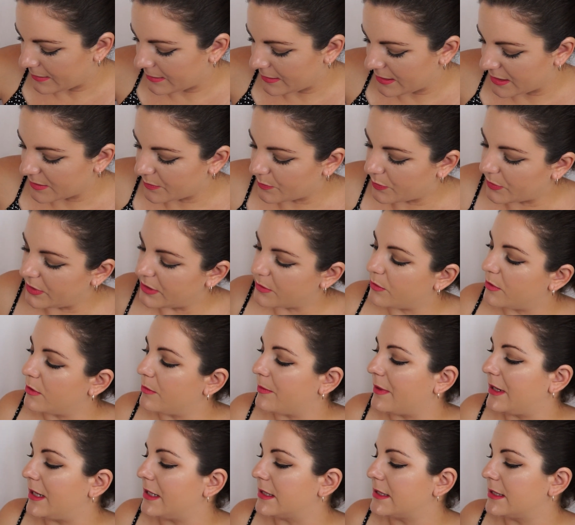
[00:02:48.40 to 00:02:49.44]
Después,
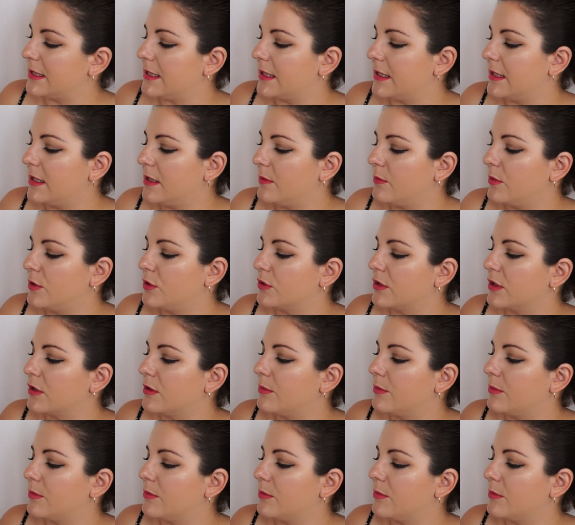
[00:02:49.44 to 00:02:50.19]
bueno, para seguir, bueno,